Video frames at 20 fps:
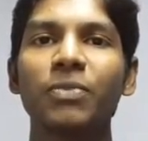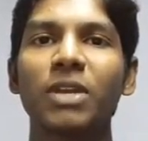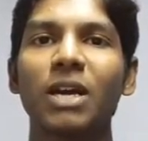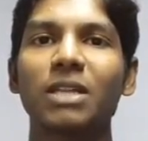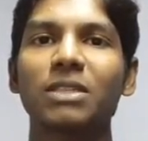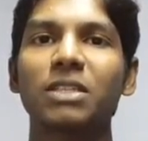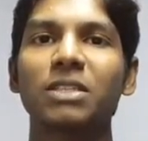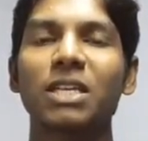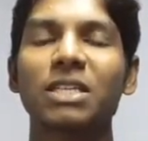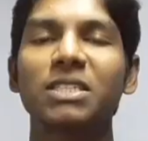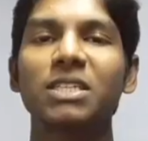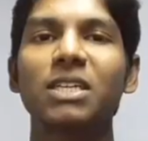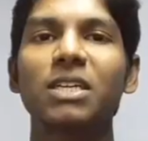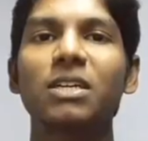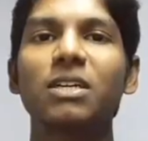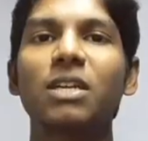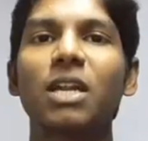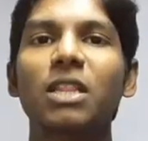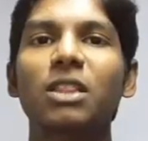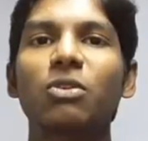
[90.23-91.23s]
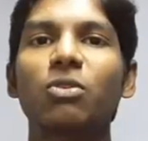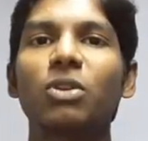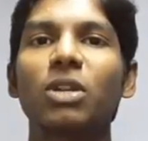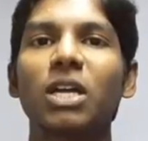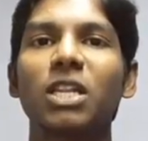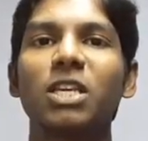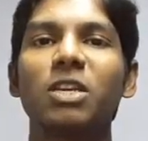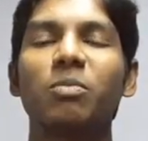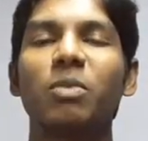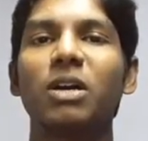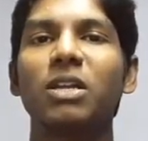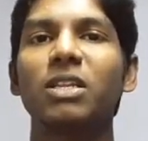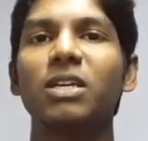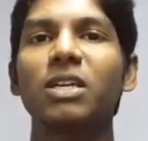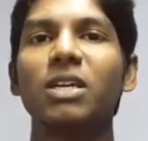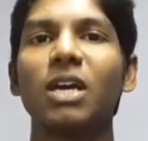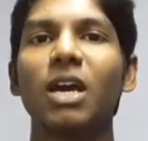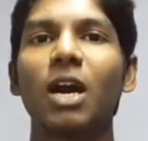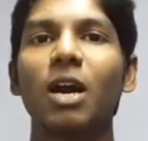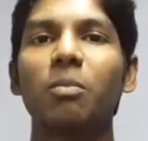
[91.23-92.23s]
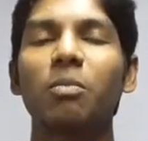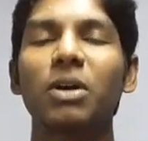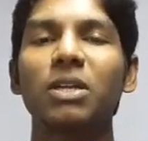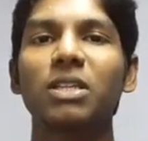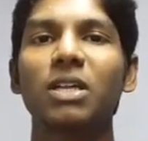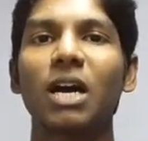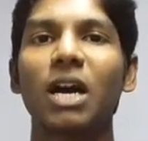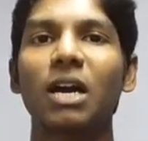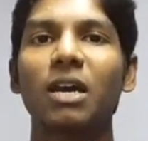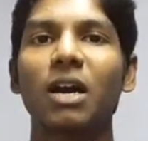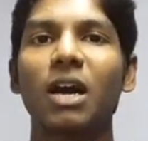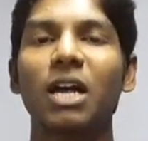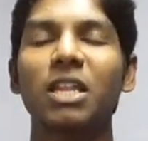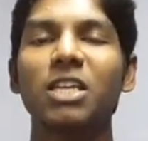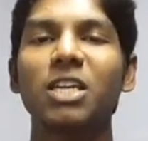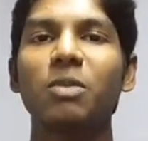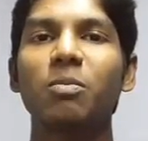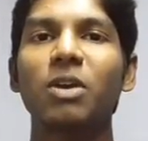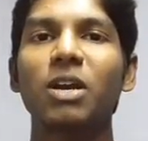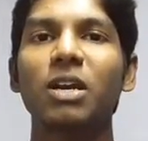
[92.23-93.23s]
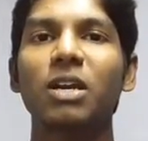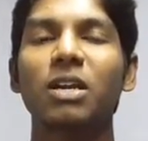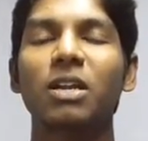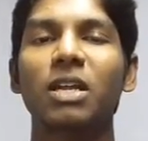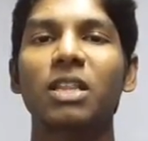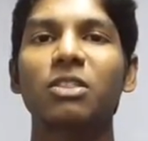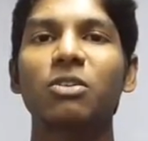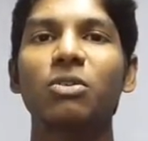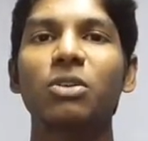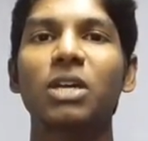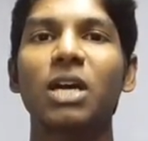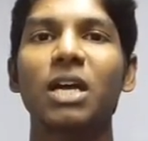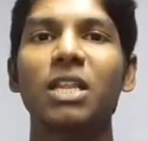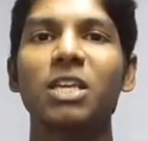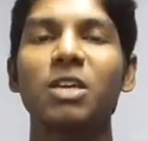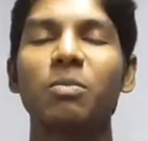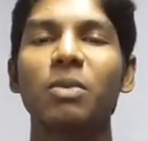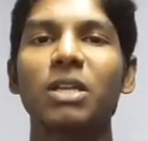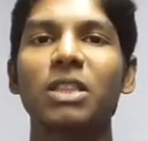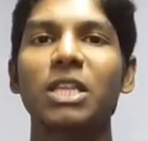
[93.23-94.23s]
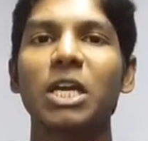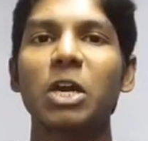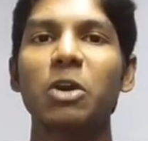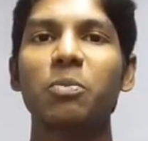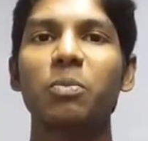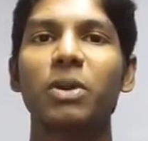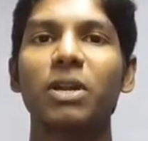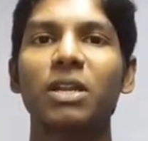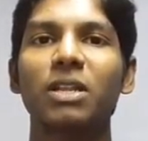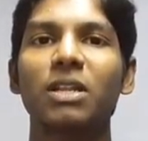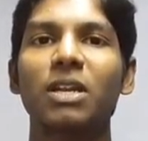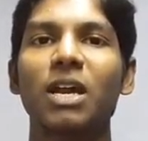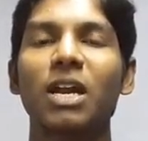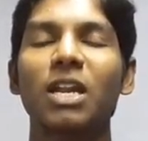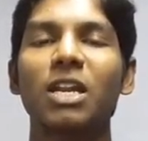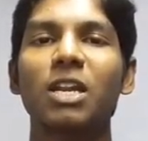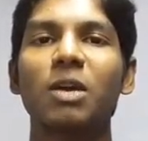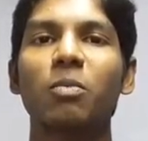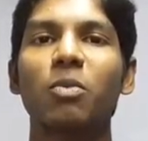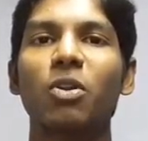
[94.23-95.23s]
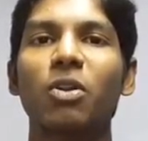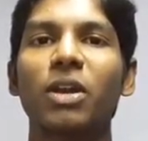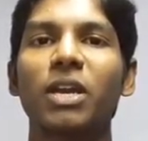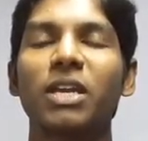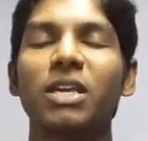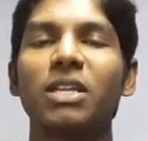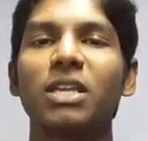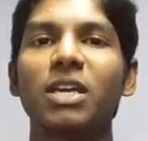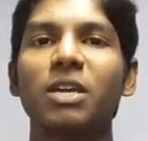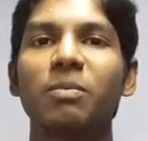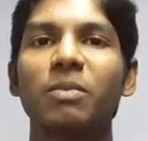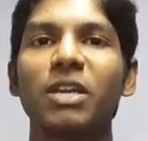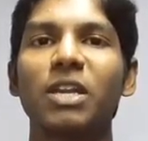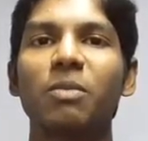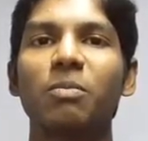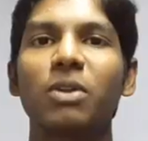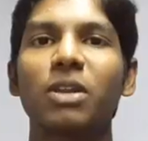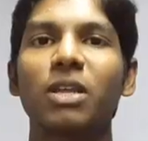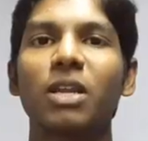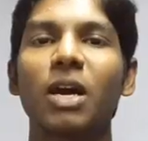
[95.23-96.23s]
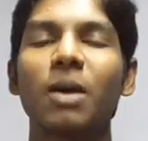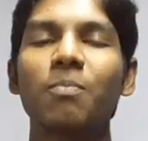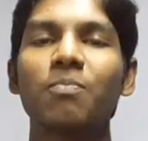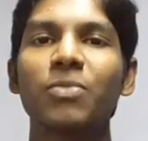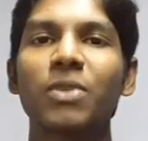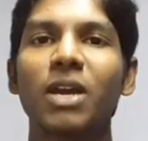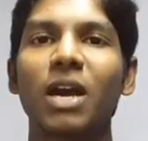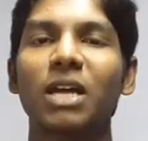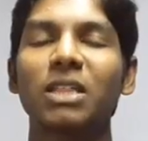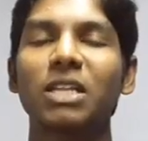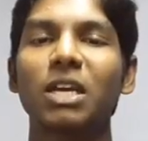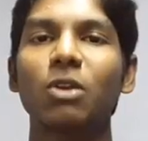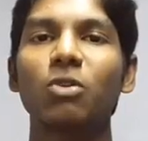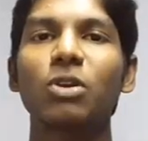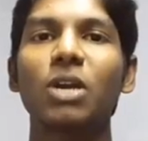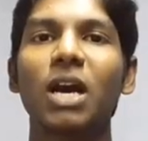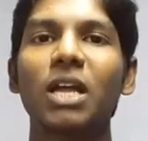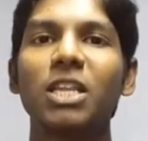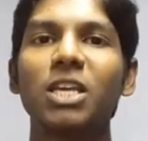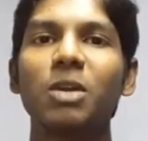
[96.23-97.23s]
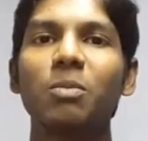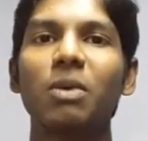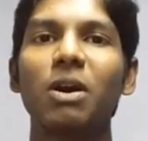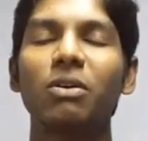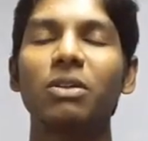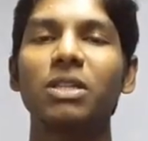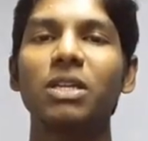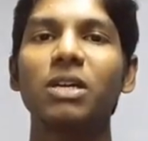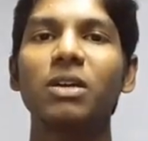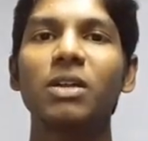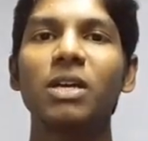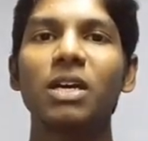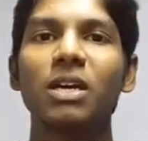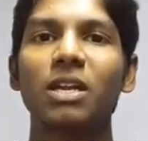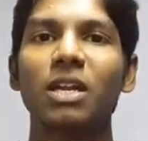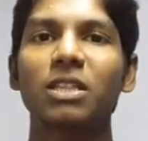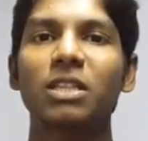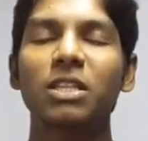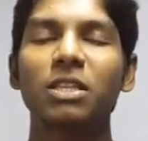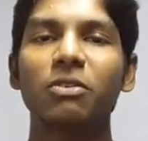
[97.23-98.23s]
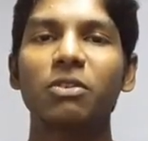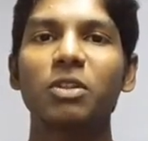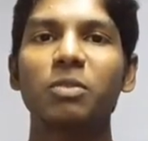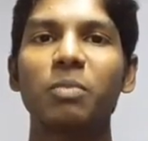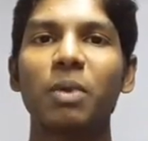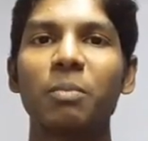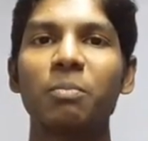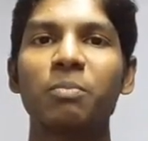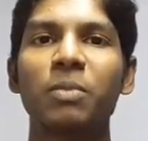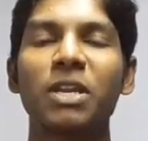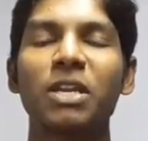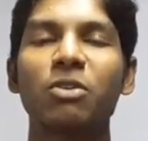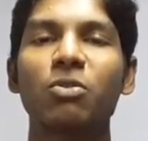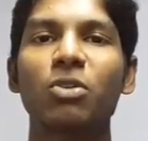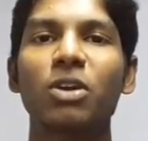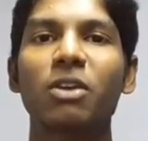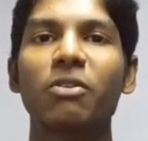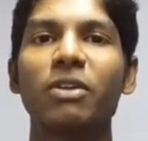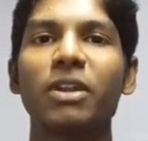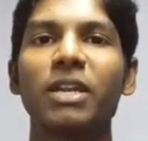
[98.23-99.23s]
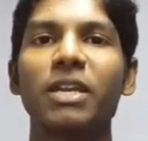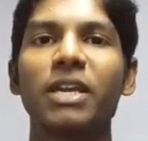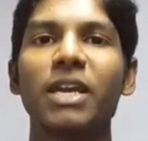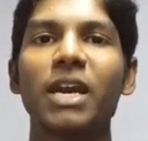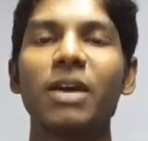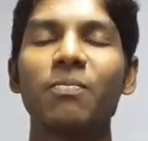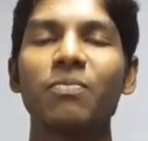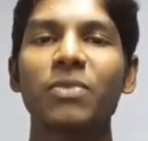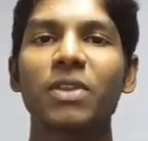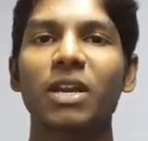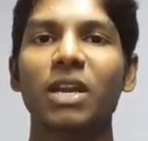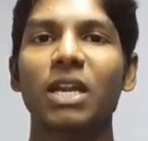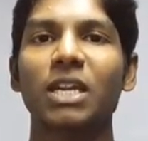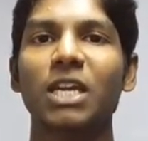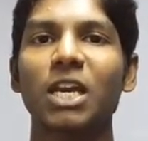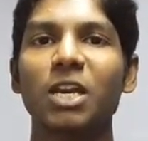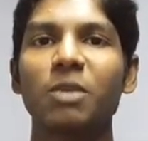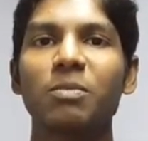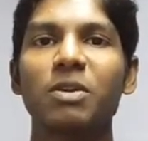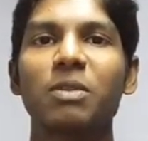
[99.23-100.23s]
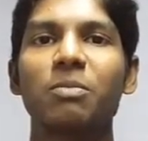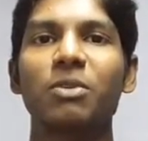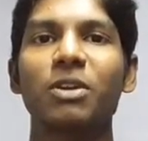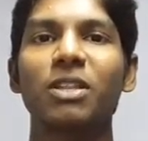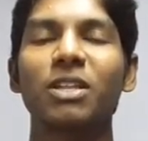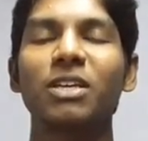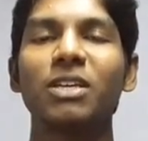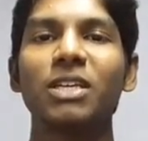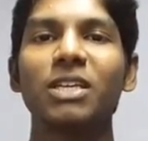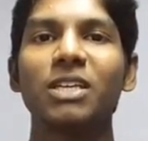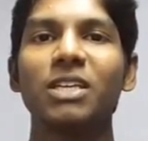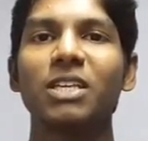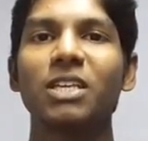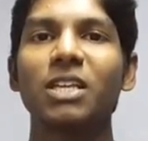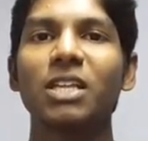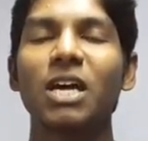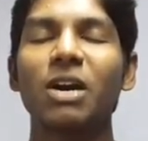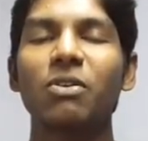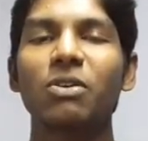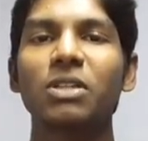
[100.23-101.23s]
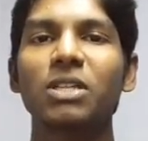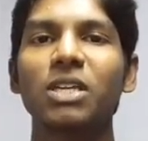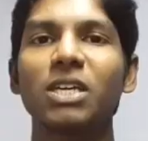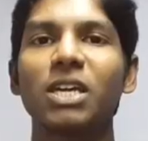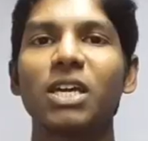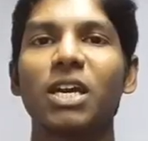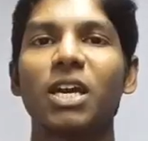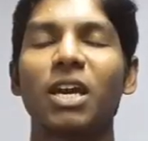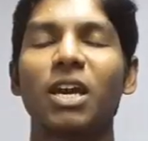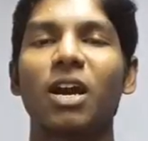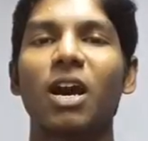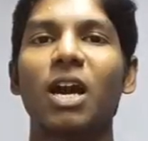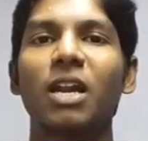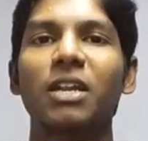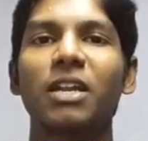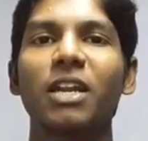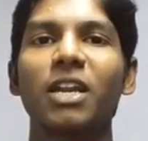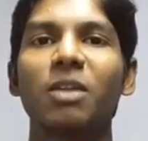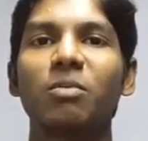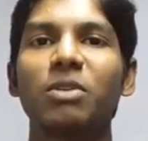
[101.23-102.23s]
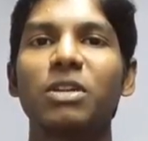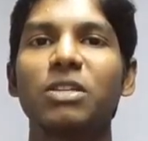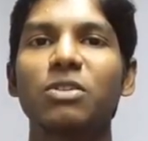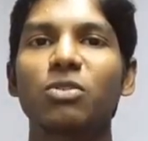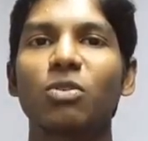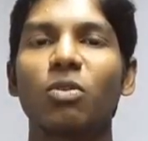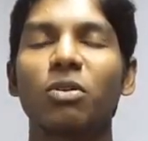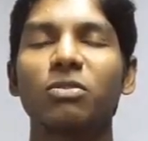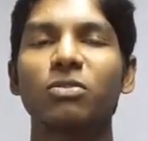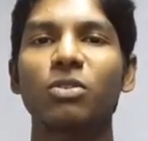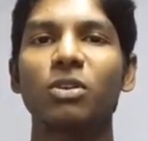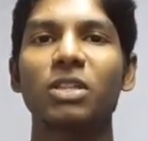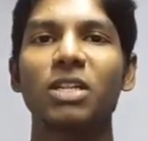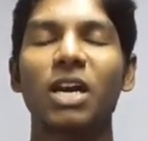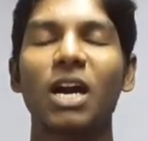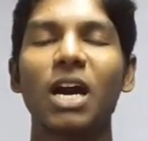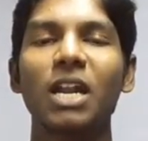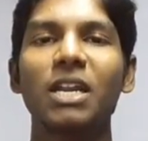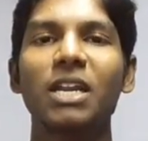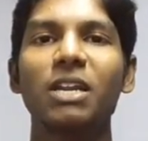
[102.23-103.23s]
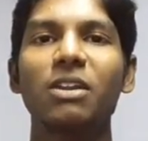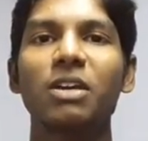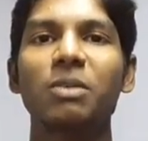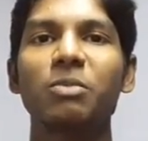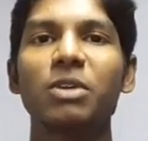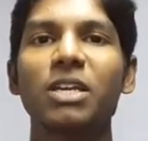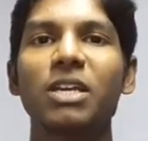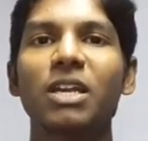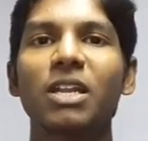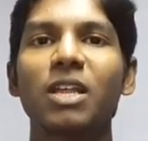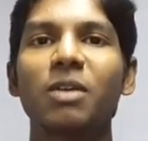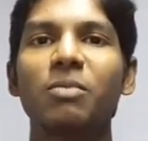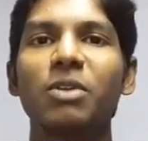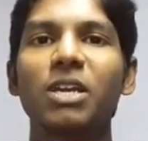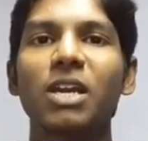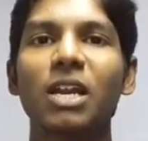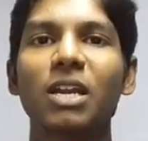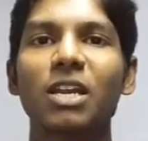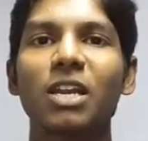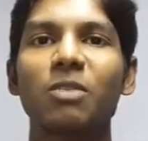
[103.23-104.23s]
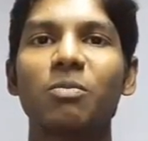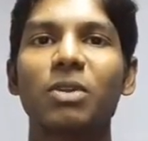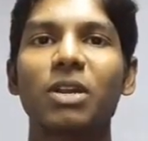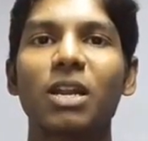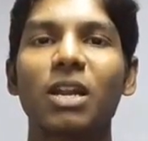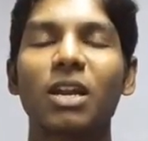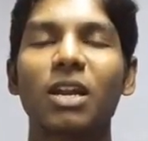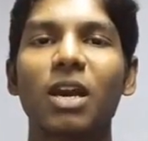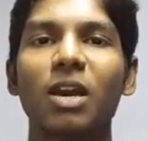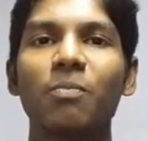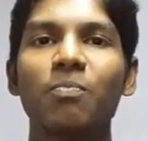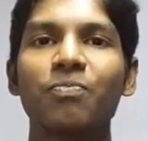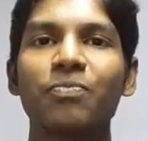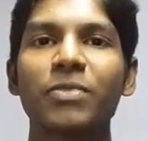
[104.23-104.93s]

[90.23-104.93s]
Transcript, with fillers: அந்த தசைகளுக்கு ரத்த ஓட்டம் அதிகமாகுது இப்போ அந்த அதிகமாக ரத்த ஓட்டம் அதிகமாக தேவைப்படுறதுனால நம்மளோட இதயம் என்ன பண்ணுதுன்னா அந்த அளவுக்கு அதிகமாக வந்து ரத்தத்தை வந்து பம்ப் பண்ணி கொடுக்க வேண்டிய கட்டாயம் ஏற்படுது இதுதான் வந்து ஹார்ட் ரேட் அப்படின்னு சொல்லுவோம் ஸோ இந்த ஹார்ட் ரேட் அப்படிங்கிறத எப்படி கால்குலேட் பண்ணுறாங்கன்னா